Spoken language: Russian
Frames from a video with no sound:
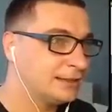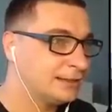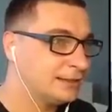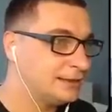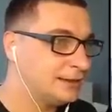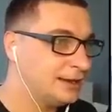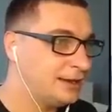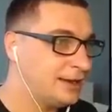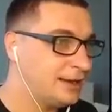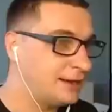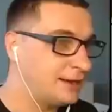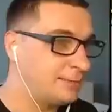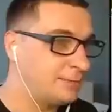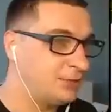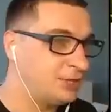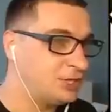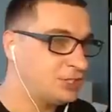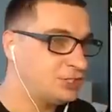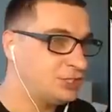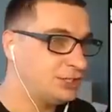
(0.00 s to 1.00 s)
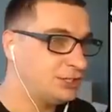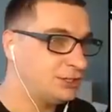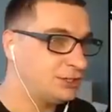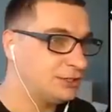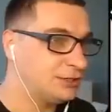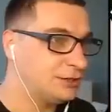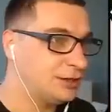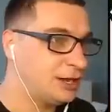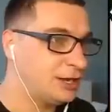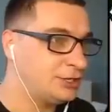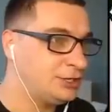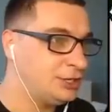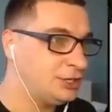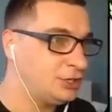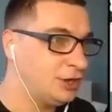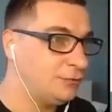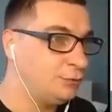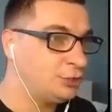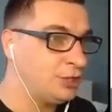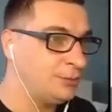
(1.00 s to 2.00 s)
Так, да подожди, а где?
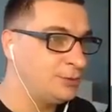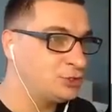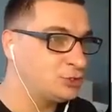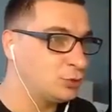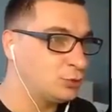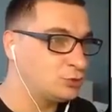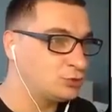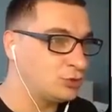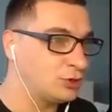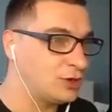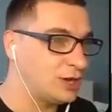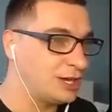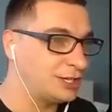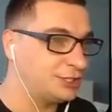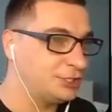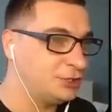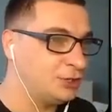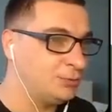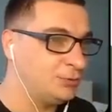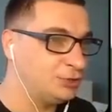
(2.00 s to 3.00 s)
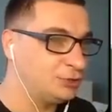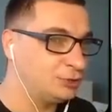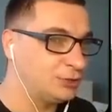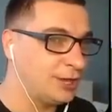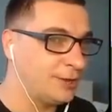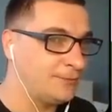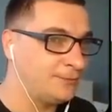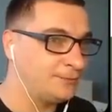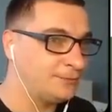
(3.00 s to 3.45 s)
А вот там еще кусок карты, идемте туда.